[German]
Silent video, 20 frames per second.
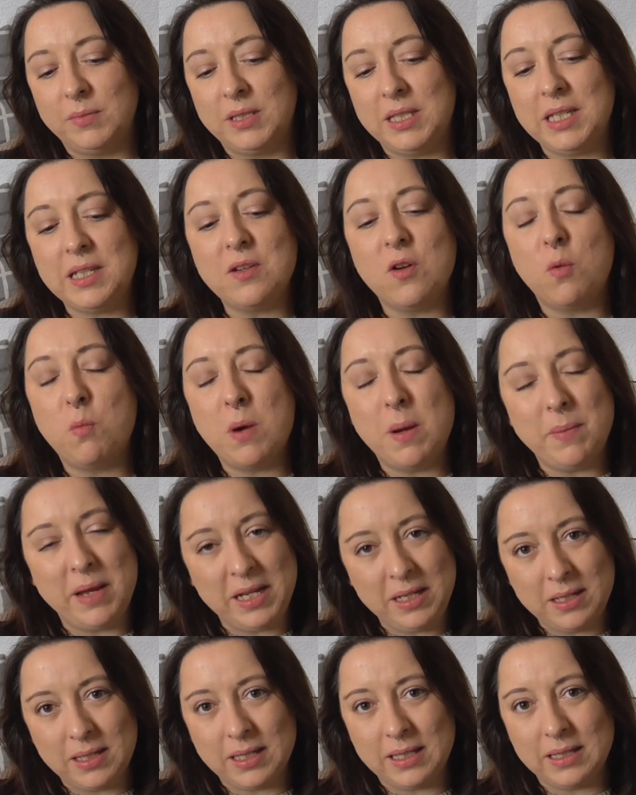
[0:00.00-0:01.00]
sich nochmal am
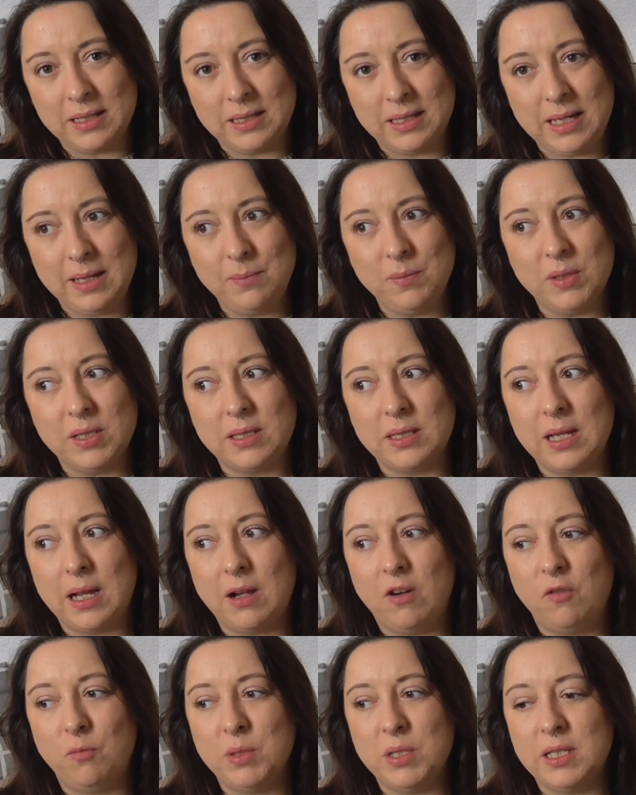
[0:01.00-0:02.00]
Ende seines Lebens
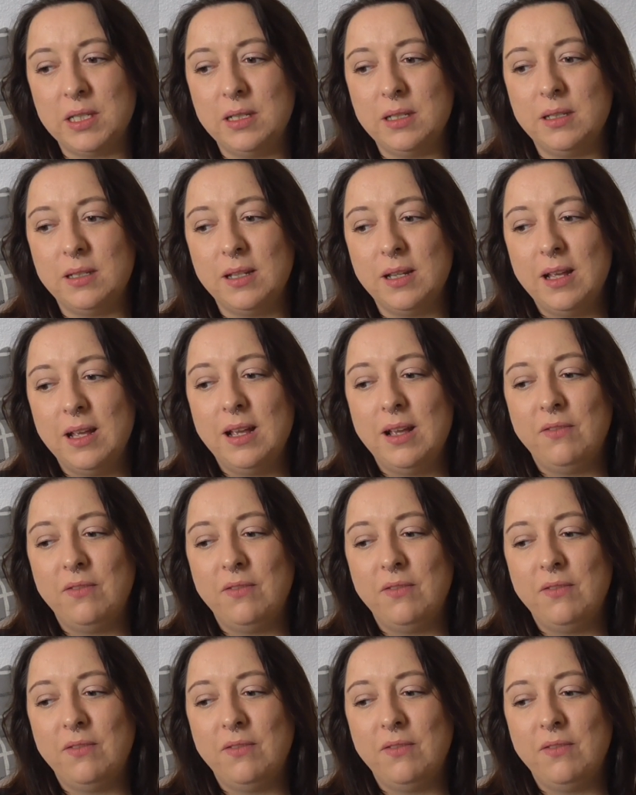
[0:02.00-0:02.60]
darauf besinnt,